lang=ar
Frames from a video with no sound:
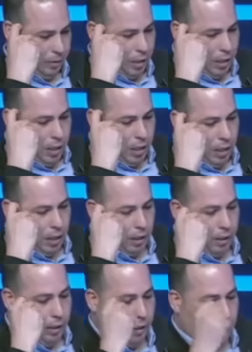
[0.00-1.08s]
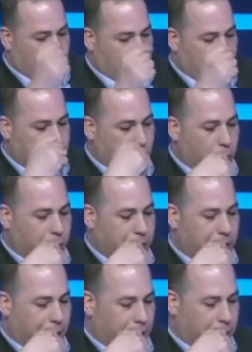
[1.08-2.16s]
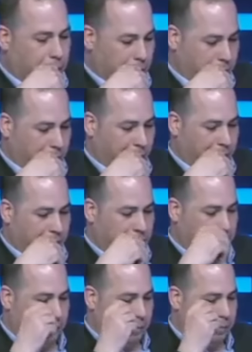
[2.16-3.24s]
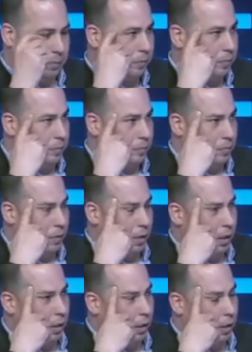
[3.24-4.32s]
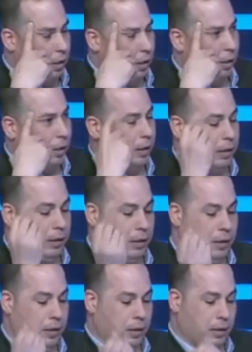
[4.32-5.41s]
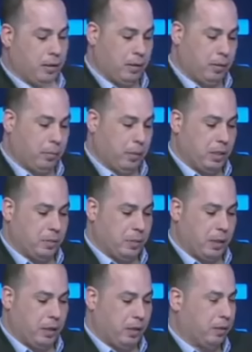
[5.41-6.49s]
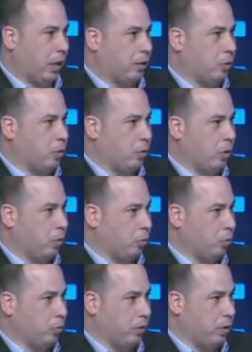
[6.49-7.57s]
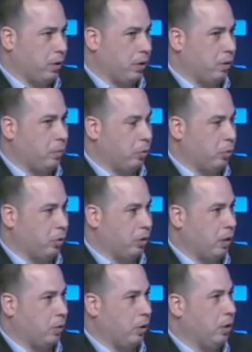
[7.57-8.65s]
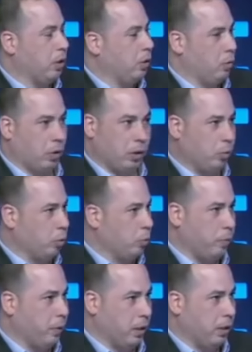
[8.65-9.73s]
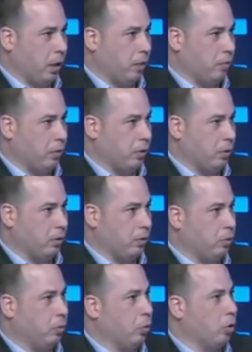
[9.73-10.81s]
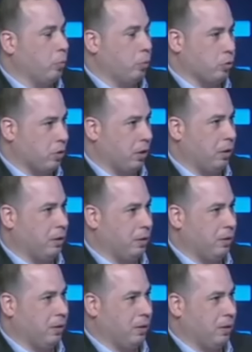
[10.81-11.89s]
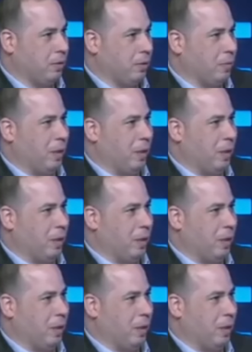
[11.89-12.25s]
عايز اقوله بس حاجه مهمه يعني صدى البلد الموقع يا جماعه نعم. ان ال... بالنسبه لاتحاد الكوره ودوره م. في موضوع الدوري وليه دور مهم جدا على فكره طب كويس دور البوسطجي امال مين اللي هيبعت الجواب